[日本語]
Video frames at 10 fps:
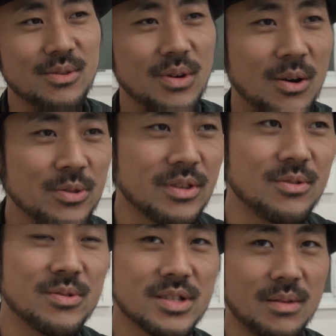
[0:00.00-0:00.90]
を煽って
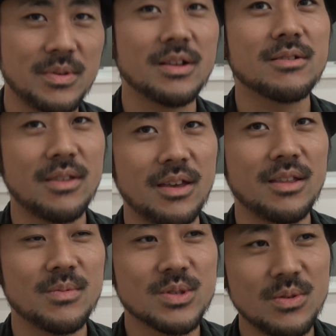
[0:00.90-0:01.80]
るようにしか見えなくて
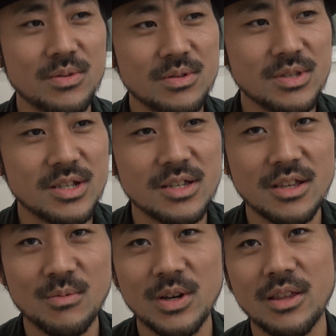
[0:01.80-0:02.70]
でもそういう時代
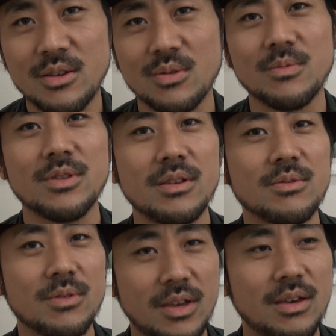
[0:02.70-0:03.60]
じゃ僕はないと思っている
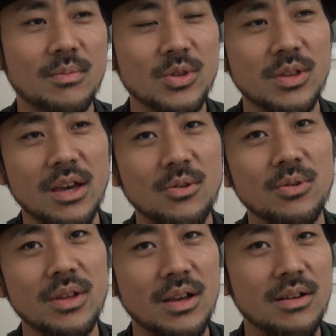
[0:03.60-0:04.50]
のでもっと多
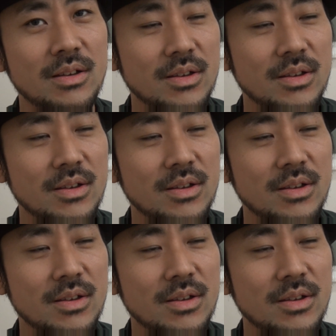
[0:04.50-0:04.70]
様な